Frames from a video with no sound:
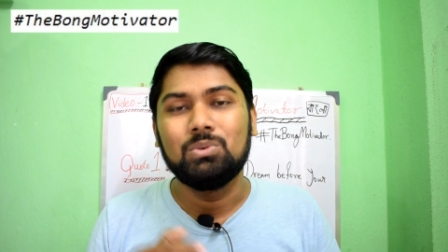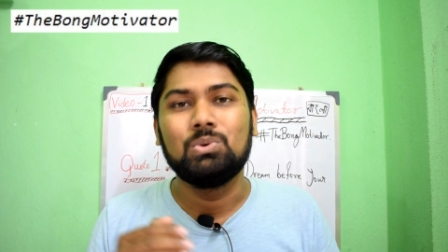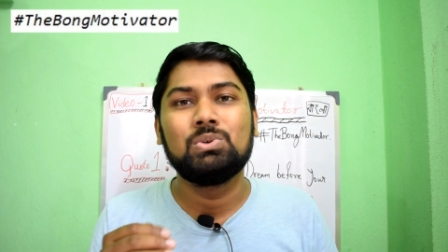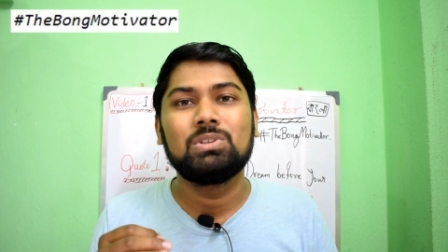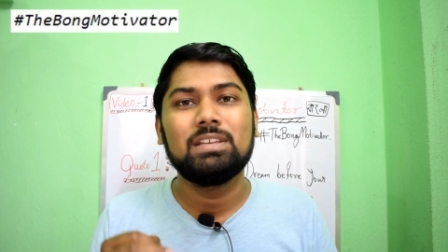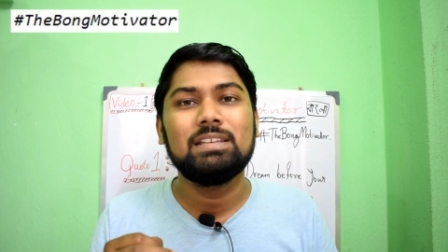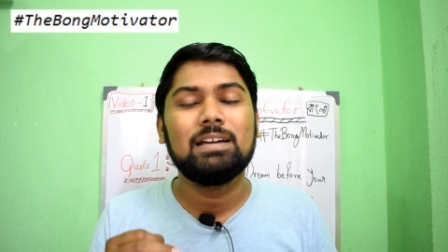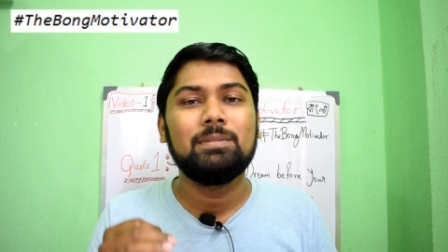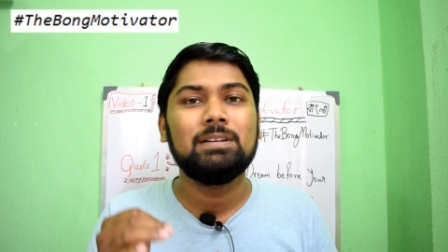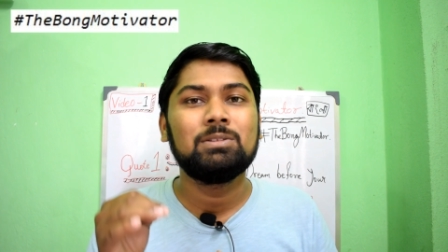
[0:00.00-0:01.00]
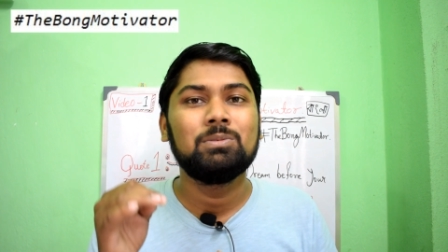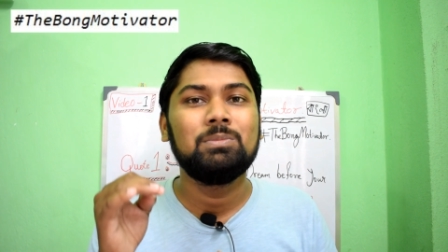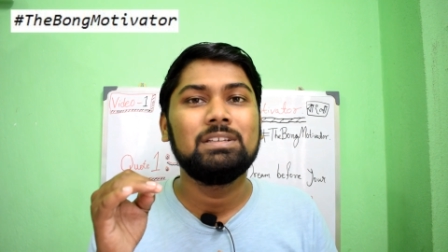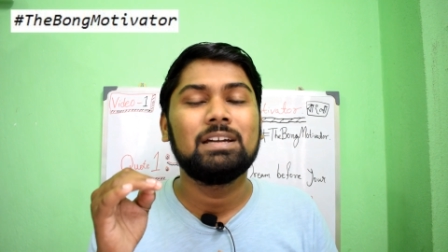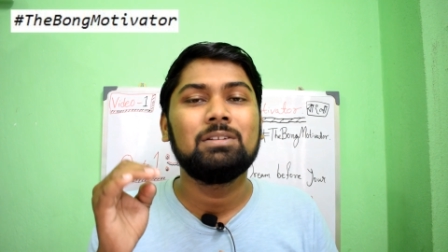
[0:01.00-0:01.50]
ঘুরতে যাবে
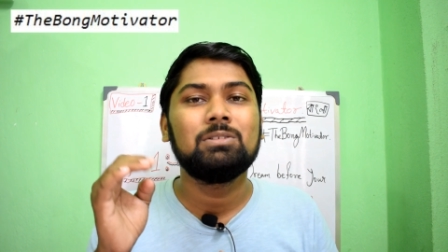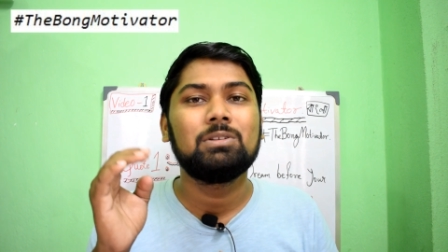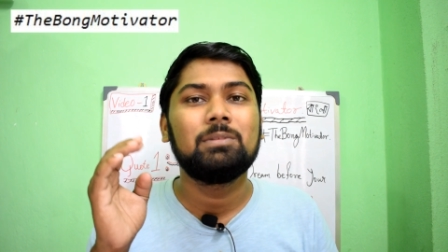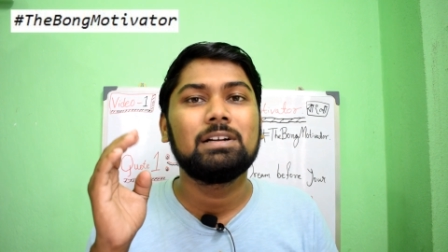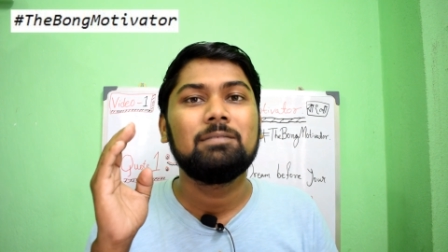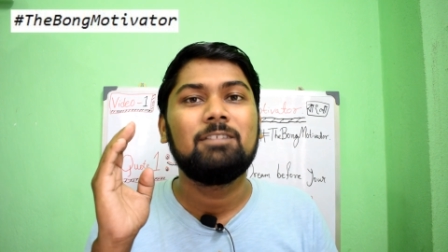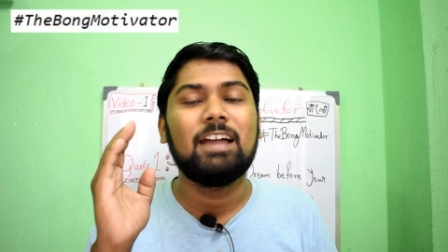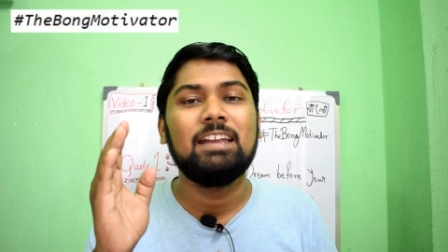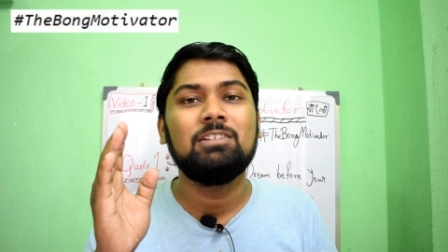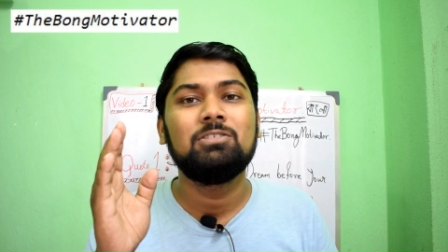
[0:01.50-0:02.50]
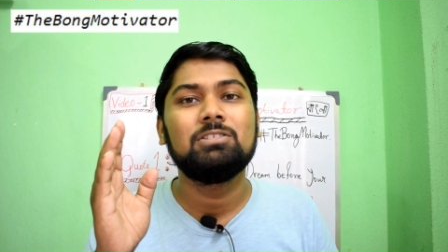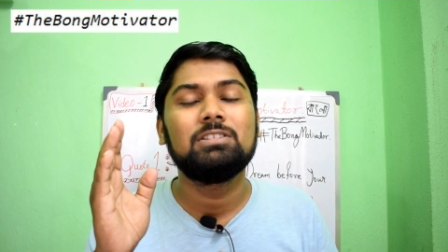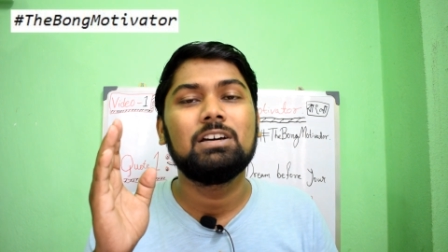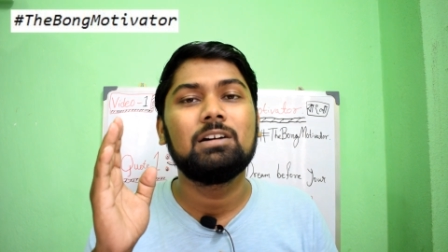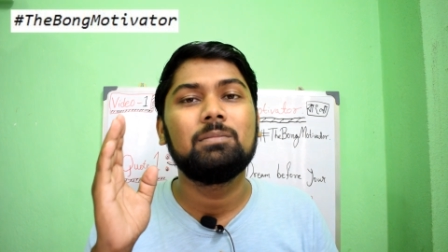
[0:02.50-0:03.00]
তুমি জানো তোমাকে ফ্লাইট
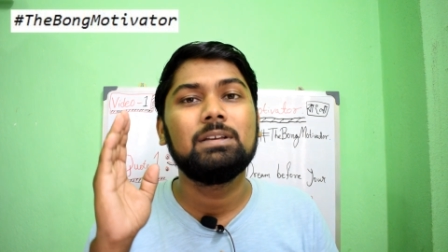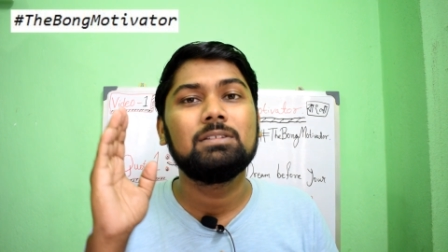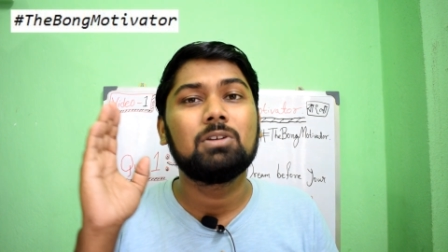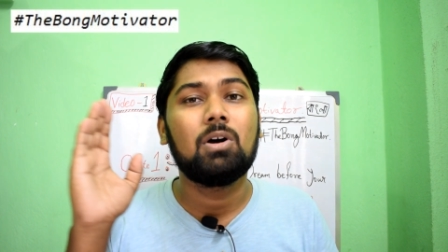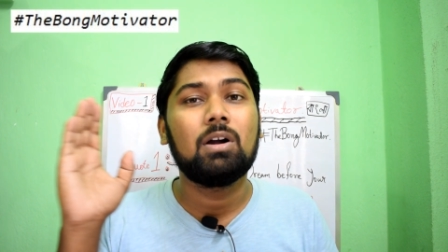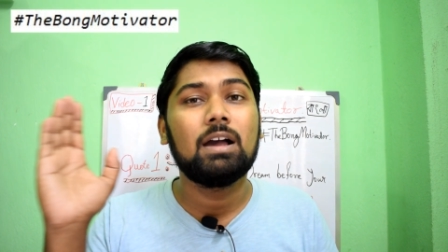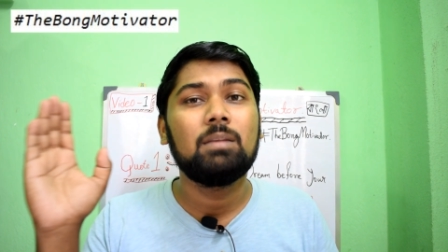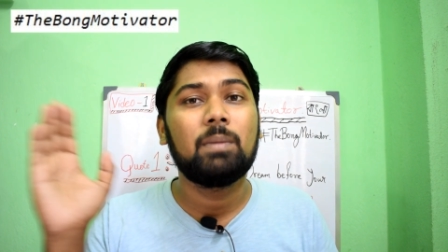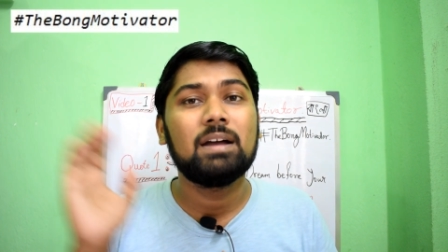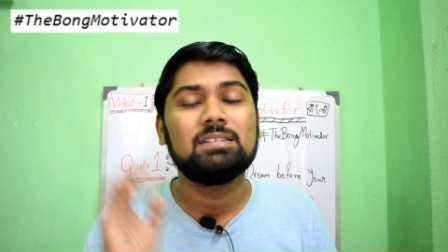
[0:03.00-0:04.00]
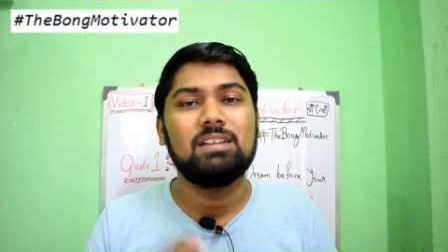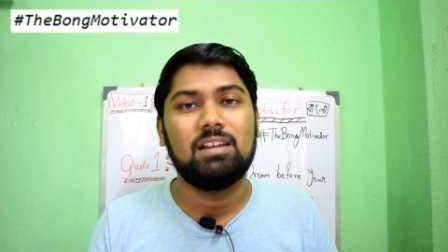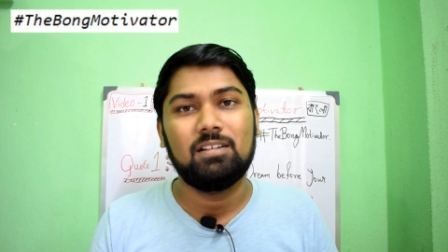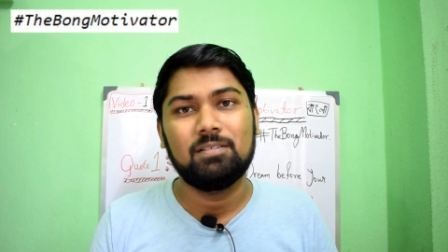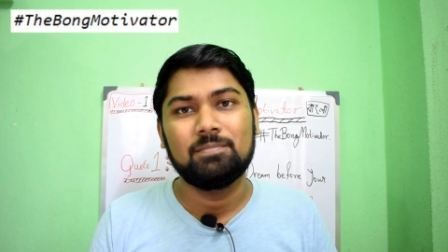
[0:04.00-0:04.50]
ধরতে হবে সকাল
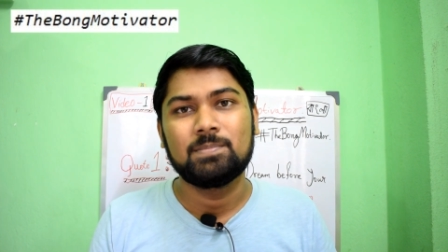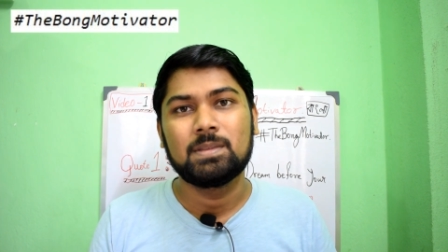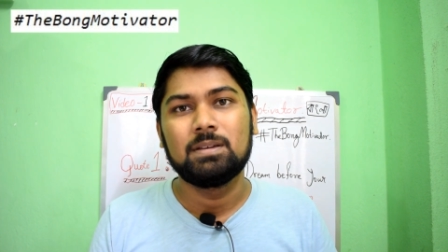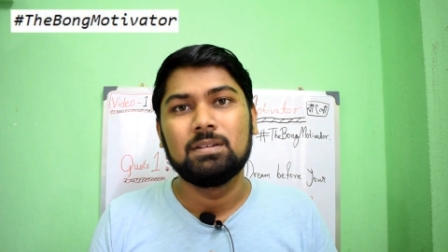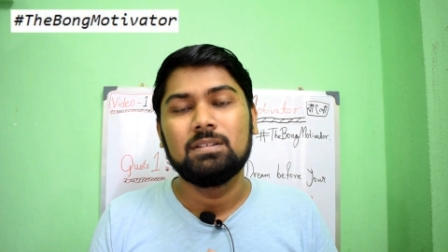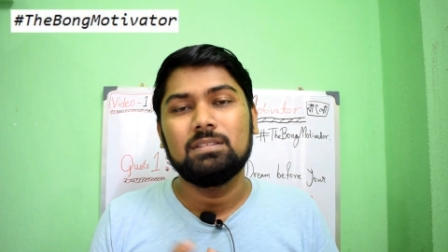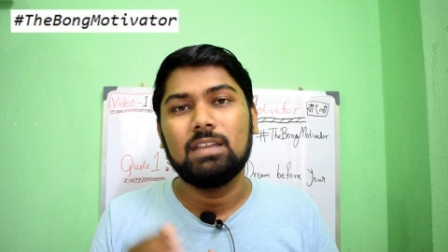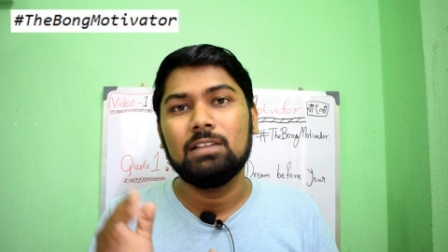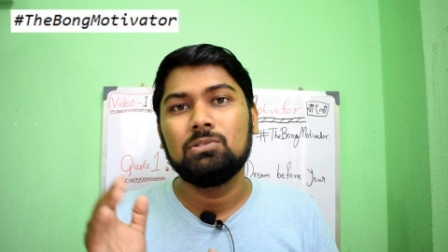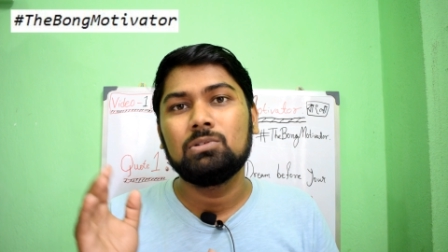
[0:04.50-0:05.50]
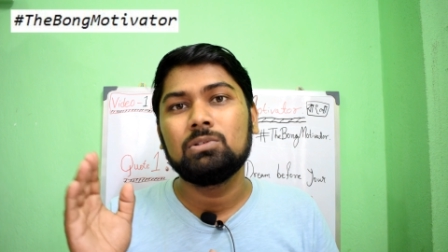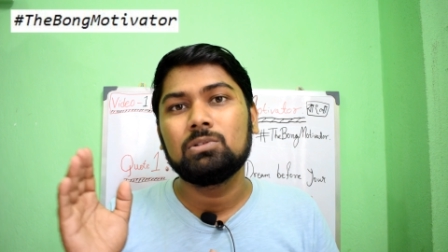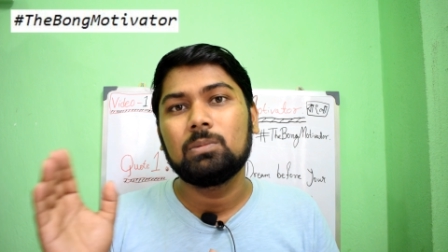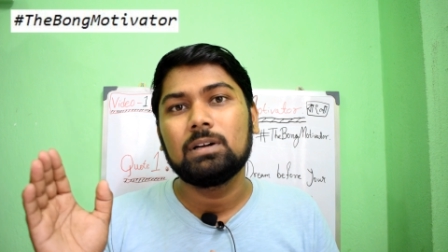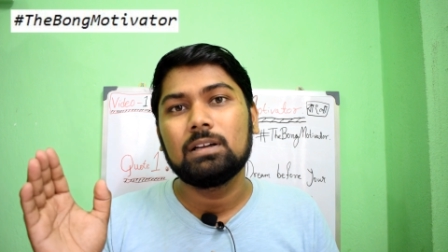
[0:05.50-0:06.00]
পাঁচটার তার জন্য
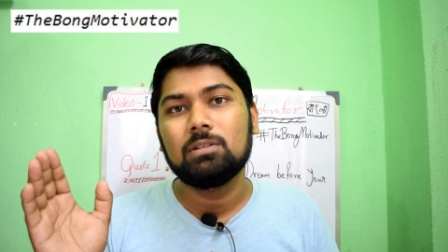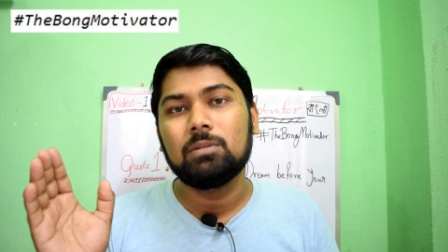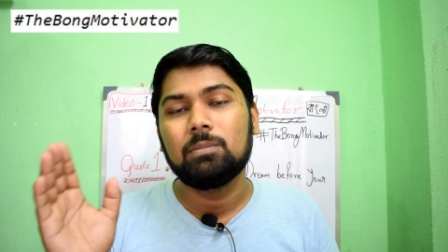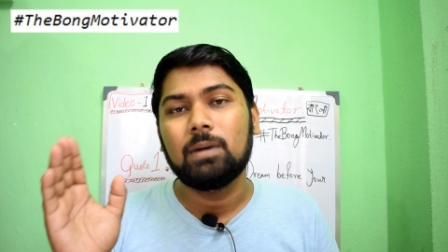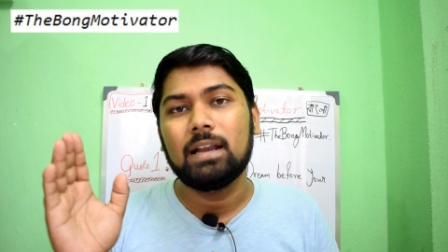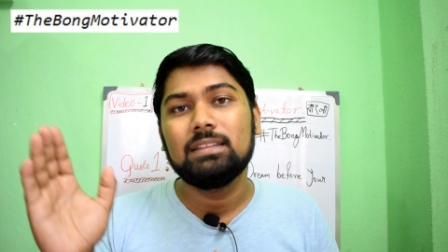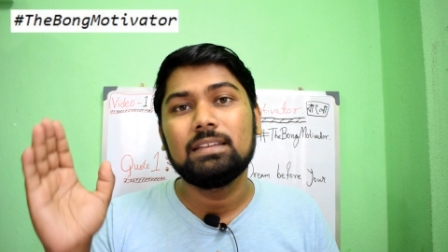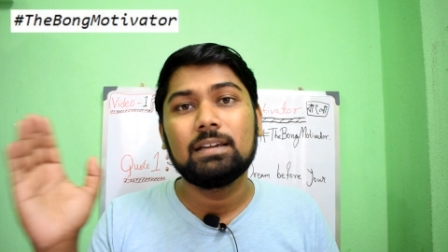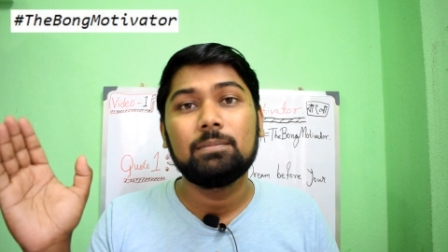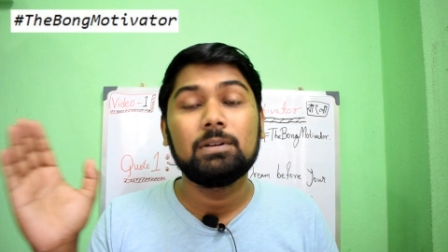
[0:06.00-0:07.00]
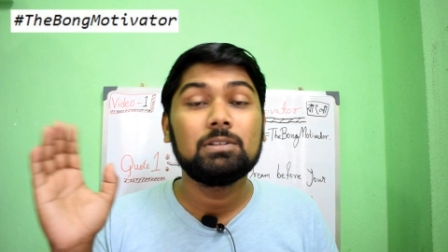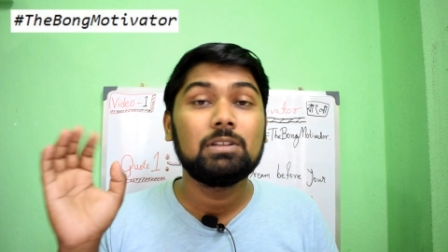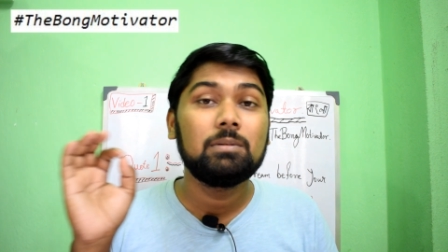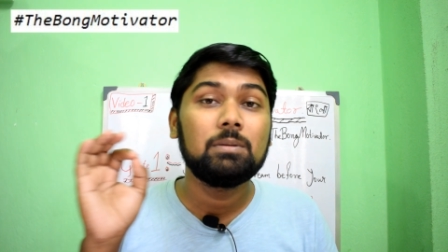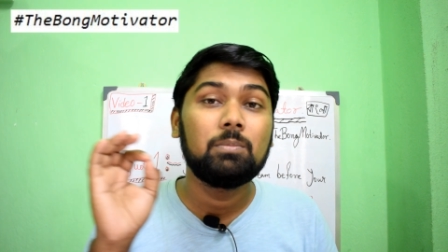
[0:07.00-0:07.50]
তোমাকে তোমার বাড়ি থেকে বেরোতে
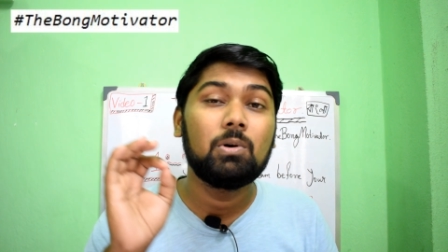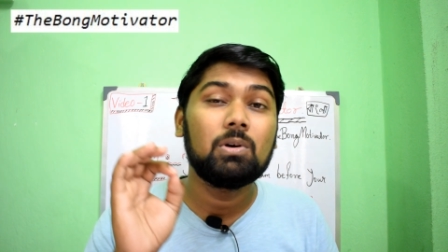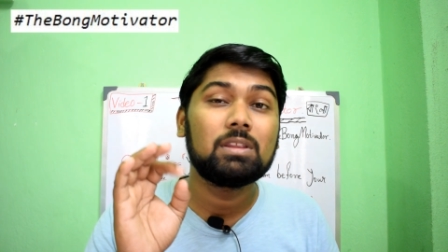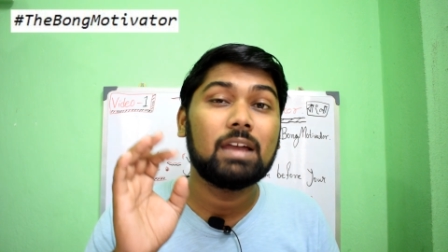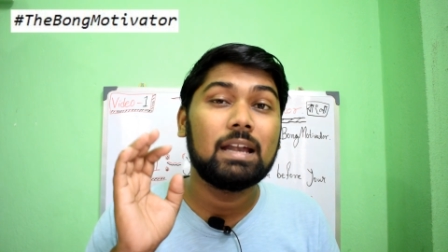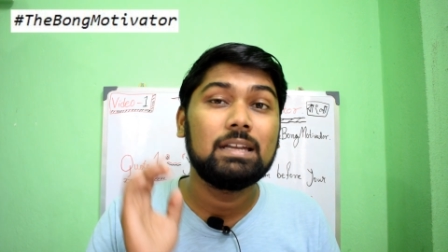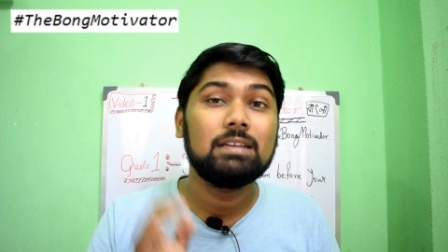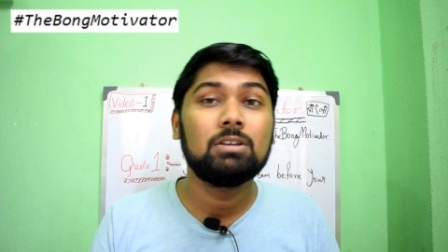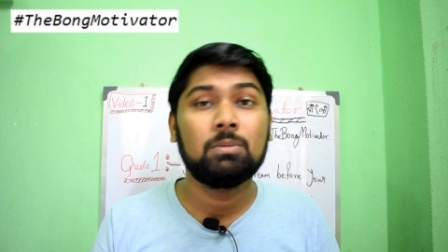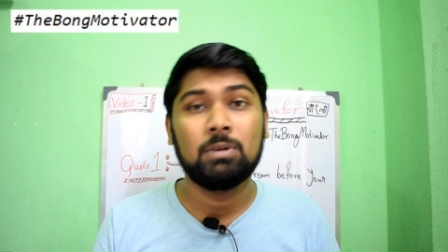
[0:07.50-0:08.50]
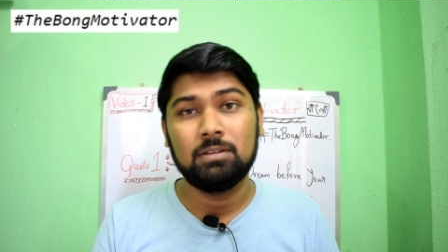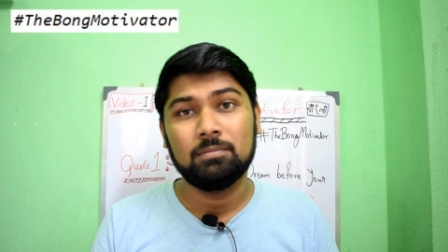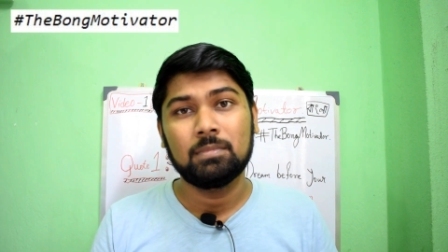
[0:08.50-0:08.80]
হবে ভোর চারটের সময়